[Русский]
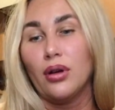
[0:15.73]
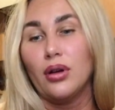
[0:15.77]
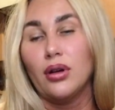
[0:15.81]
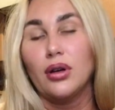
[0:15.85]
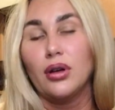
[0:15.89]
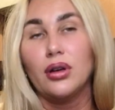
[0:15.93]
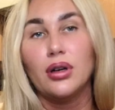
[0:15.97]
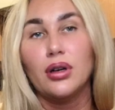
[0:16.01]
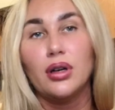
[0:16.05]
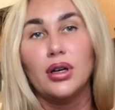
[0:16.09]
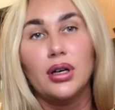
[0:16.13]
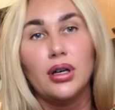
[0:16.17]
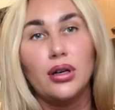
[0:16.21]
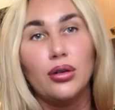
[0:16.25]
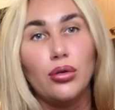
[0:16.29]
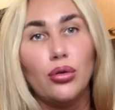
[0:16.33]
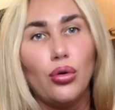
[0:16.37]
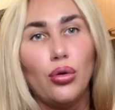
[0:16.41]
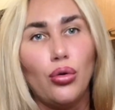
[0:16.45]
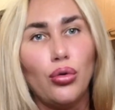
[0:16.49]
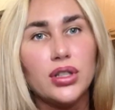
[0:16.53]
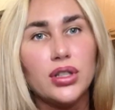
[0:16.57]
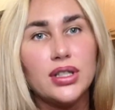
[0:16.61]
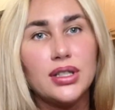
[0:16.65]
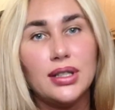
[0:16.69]
Э,
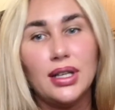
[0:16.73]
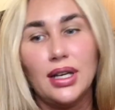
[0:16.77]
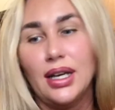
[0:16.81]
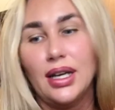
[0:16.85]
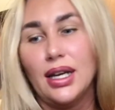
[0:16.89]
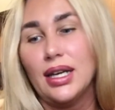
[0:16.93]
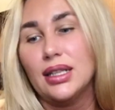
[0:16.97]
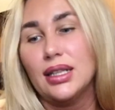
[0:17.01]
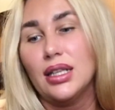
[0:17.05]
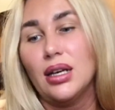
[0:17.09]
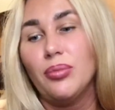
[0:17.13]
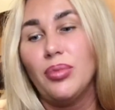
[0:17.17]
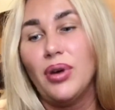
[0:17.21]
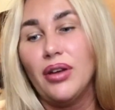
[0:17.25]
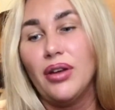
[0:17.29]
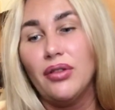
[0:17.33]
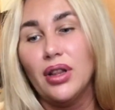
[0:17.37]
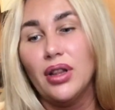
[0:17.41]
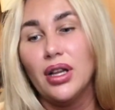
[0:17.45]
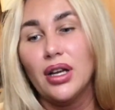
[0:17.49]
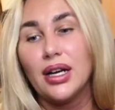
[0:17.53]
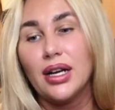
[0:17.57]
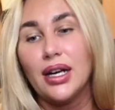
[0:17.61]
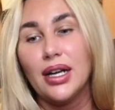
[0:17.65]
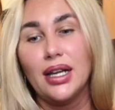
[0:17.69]
острый, я добавила
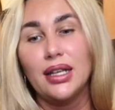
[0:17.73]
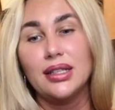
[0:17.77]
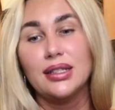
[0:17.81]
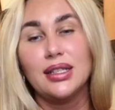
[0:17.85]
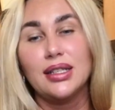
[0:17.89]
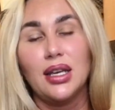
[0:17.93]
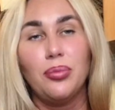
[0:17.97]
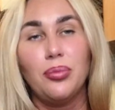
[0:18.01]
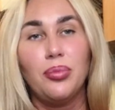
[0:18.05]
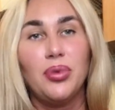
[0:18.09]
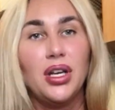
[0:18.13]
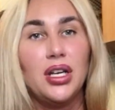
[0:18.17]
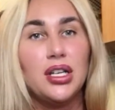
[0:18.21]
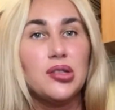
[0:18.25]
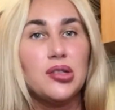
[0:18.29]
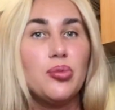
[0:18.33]
каенский перец,